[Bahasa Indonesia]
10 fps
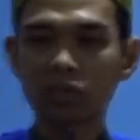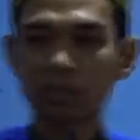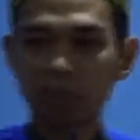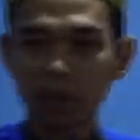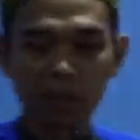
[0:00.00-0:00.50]

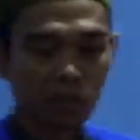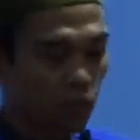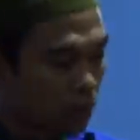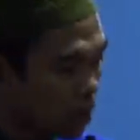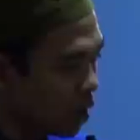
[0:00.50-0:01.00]
simpel yang
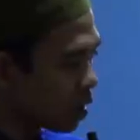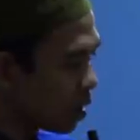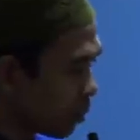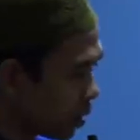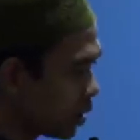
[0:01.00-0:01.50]
sulit yang
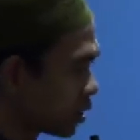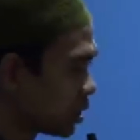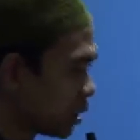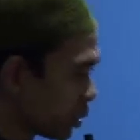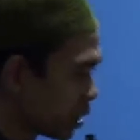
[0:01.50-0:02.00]
ribet yang
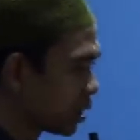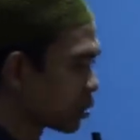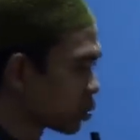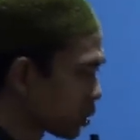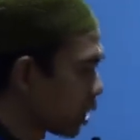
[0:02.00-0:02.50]
jelimet yang
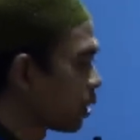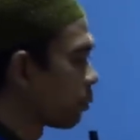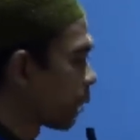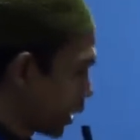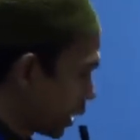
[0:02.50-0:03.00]
susah yang
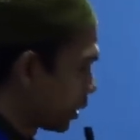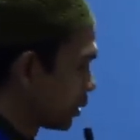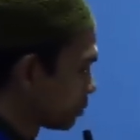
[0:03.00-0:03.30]
payah